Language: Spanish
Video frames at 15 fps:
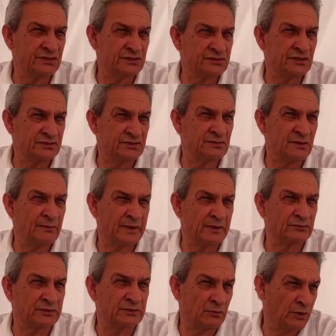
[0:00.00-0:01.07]
sí, sí, me
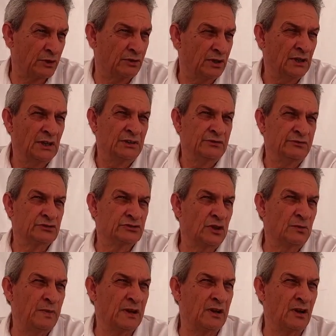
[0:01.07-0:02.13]
preguntaron. Bueno, yo se lo
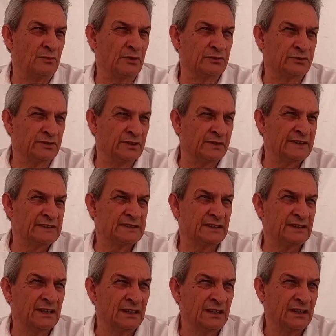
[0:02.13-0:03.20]
he explicado un montón de
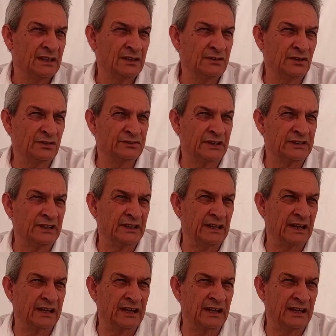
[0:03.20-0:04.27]
veces. Yo
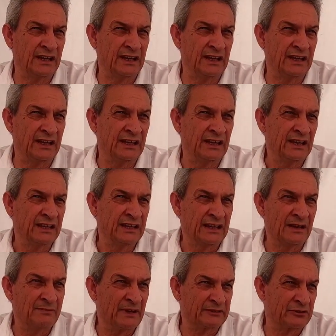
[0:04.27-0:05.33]
entendía que,
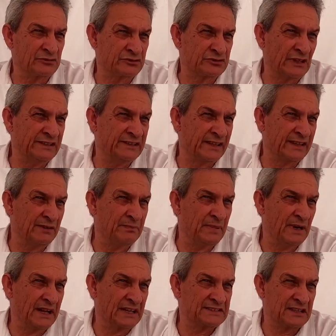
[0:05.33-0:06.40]
el Partido Socialista aquí en
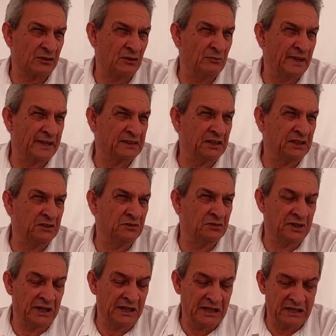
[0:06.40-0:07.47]
Pájara se ha convertido
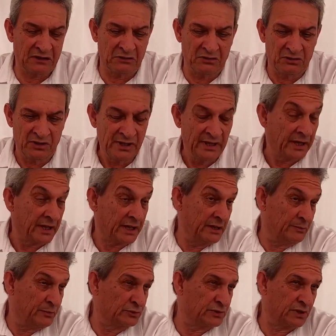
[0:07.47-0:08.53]
en algo que desde
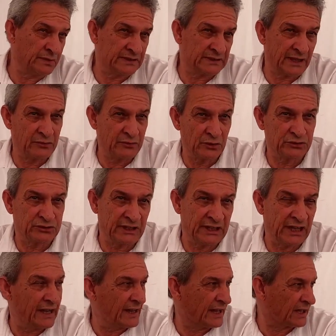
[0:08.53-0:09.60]
mi punto de vista no
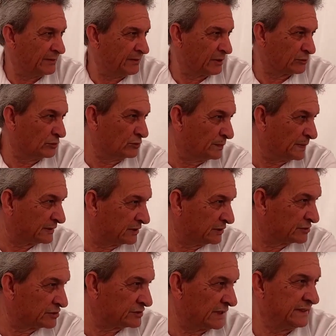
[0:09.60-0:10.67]
tiene nada que ver con un
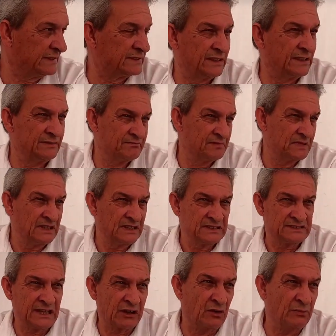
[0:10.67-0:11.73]
partido socialista,
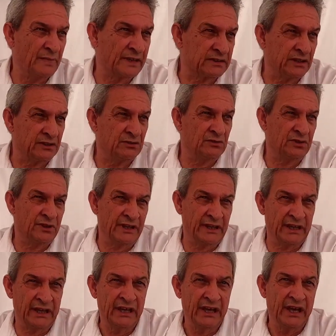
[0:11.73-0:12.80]
se ha convertido
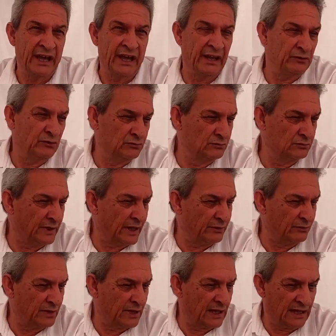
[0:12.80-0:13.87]
en, un, en,
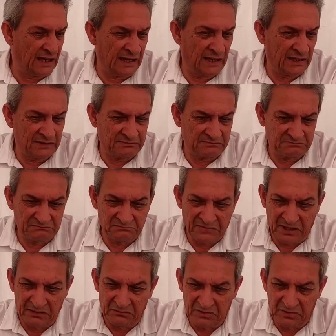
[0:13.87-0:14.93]
una,
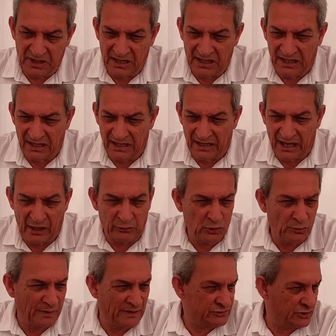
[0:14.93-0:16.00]
en una
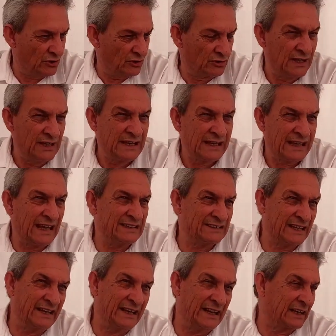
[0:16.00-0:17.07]
agrupación que
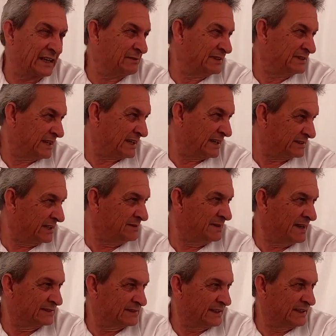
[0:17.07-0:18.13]
antes era
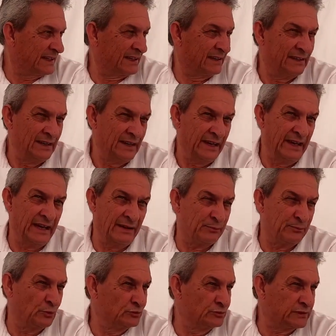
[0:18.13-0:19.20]
reivindicativa, antes era, era
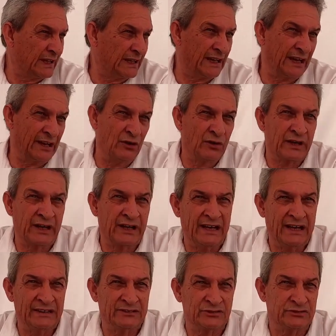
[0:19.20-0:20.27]
puntera en lo que
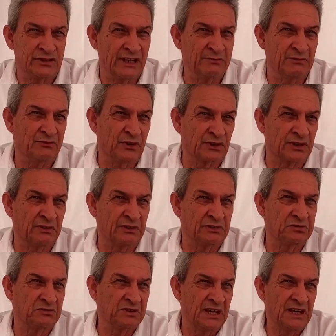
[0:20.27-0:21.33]
era el socialismo en
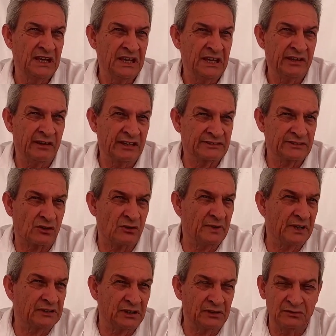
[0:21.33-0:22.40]
Fuerteventura, ya se ha
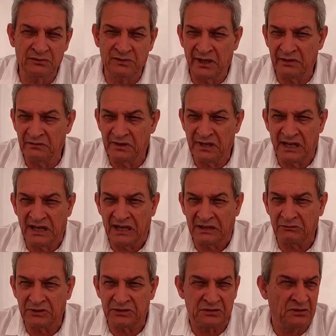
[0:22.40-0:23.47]
convertido en una
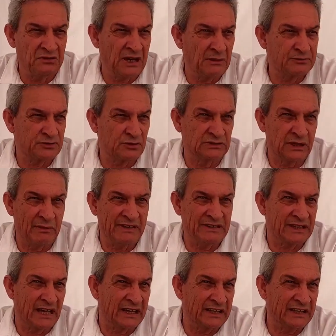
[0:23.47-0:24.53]
cuestión
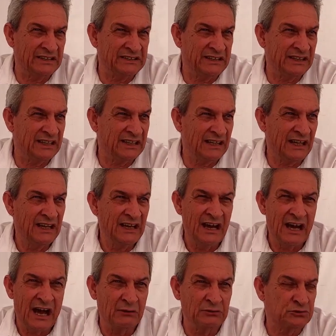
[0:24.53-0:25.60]
absolutamente crítica,
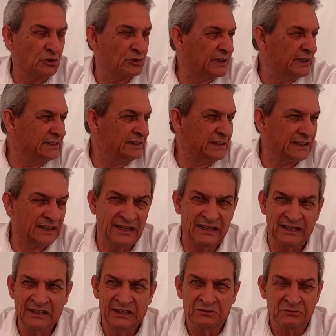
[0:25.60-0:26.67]
autocrítica,
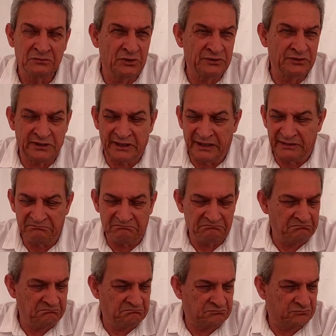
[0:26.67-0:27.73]
donde
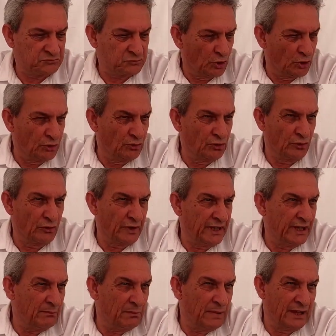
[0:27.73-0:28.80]
mm, todo lo
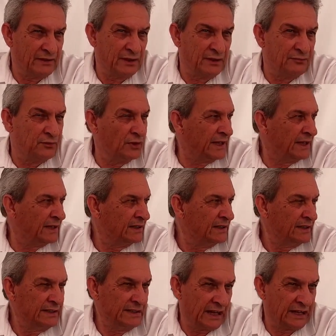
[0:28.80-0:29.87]
dirige Blas desde fuera
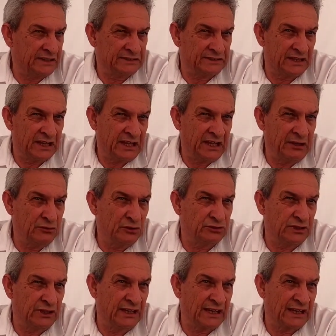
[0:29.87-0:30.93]
y la gente de aquí no
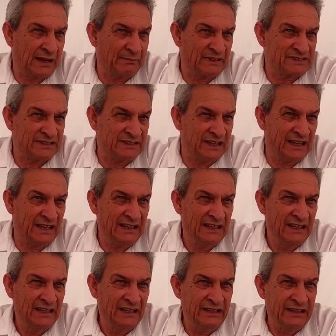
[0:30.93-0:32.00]
tiene capacidad
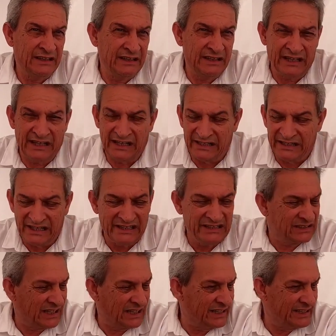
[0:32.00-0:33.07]
ni,
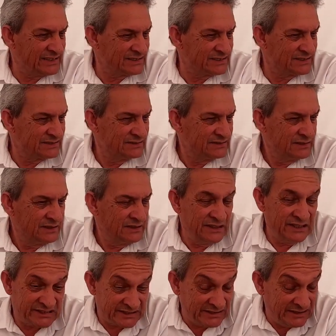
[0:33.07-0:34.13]
interés,
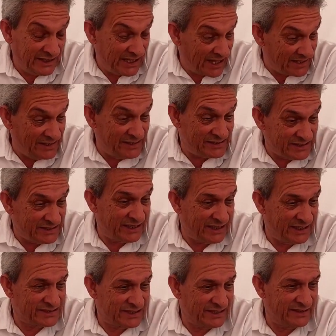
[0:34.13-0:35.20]
ni, ni
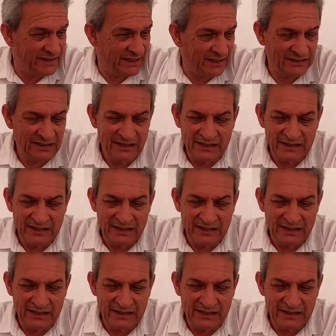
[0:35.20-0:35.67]
siquiera se le deja